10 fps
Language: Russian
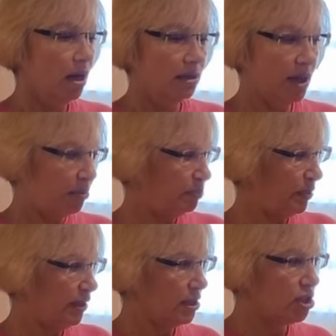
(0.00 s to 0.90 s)
Нам
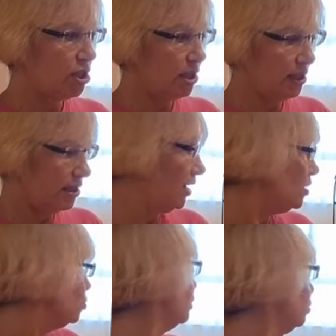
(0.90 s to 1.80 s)
предложили
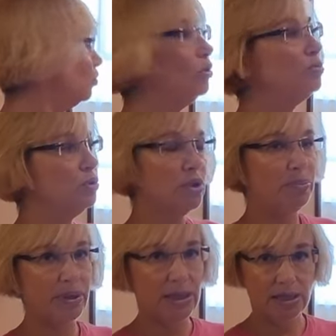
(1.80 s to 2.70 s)
сразу эту комнату на
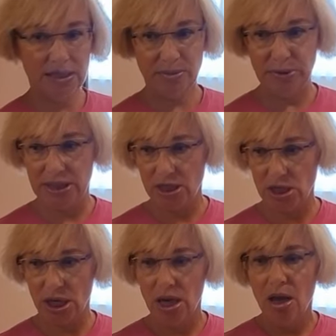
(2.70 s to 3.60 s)
15
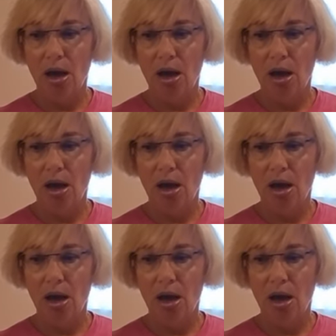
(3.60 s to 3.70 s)
этаже.